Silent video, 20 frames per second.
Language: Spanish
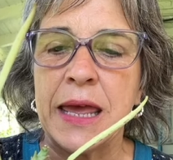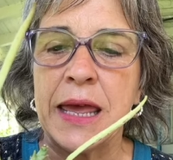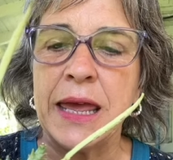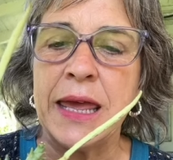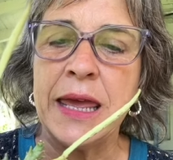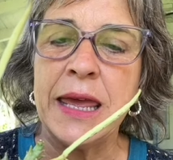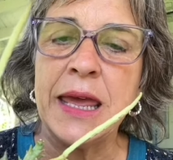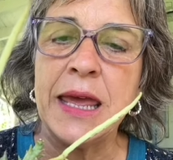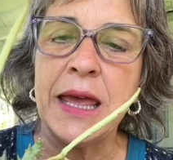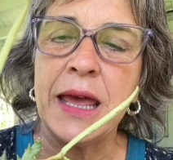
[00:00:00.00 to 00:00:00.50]

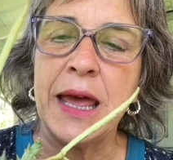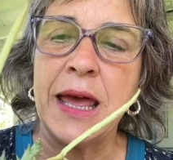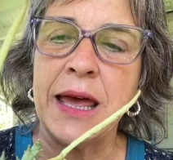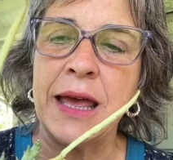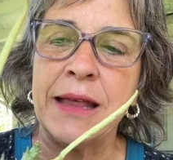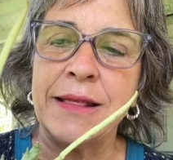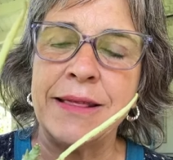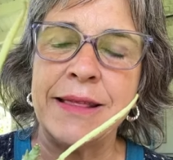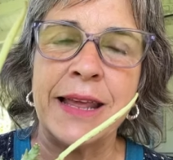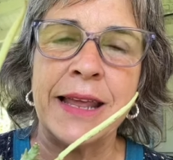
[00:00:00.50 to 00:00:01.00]
y
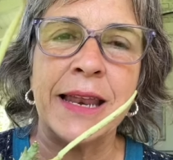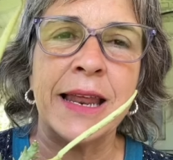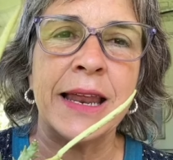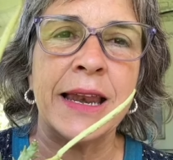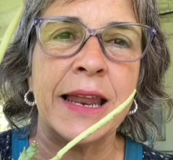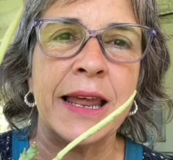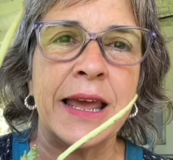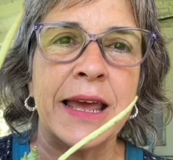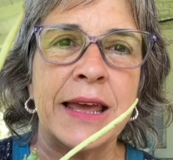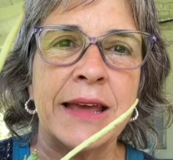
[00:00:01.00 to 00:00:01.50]
eh,
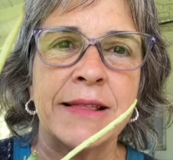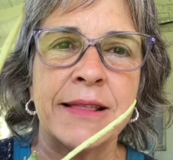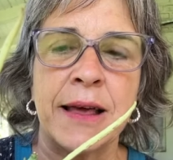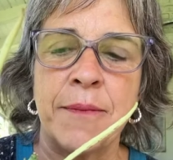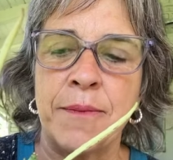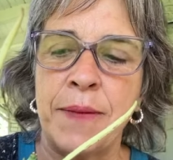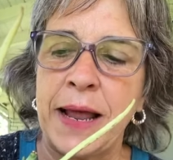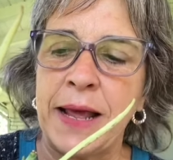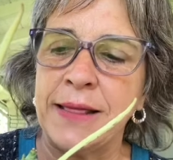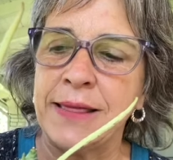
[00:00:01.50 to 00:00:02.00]
tienen
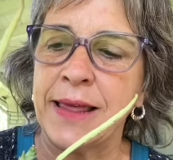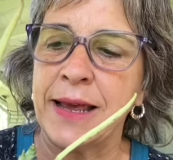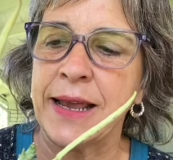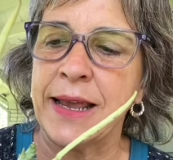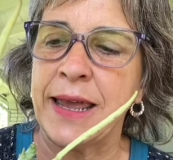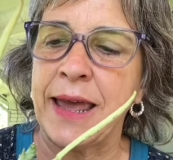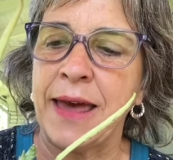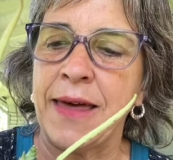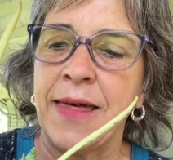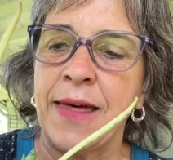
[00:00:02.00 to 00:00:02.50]
esta planta
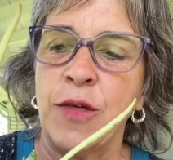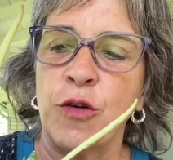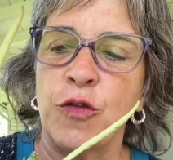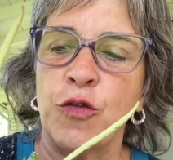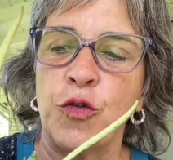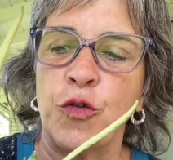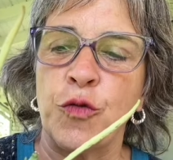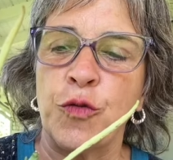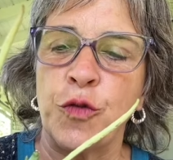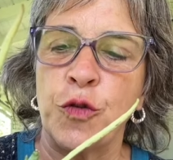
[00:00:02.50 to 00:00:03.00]
que ha dado
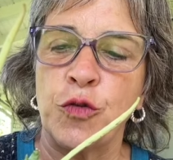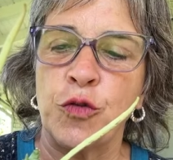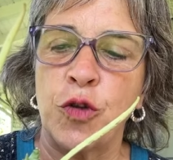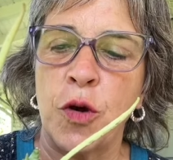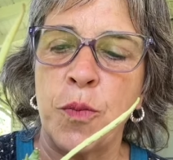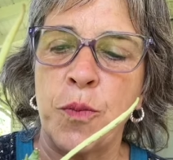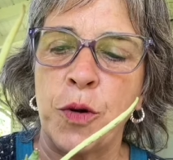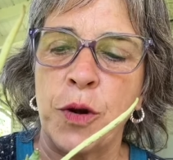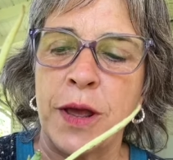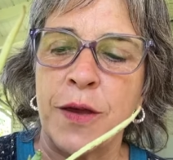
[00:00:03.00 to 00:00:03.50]
sus
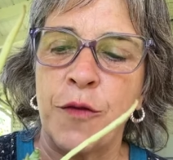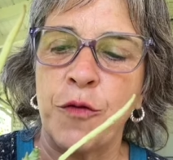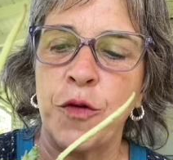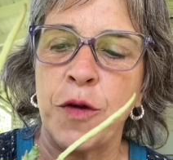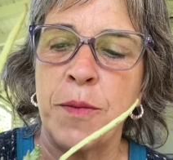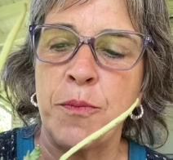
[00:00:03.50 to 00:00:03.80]
frutos porque fue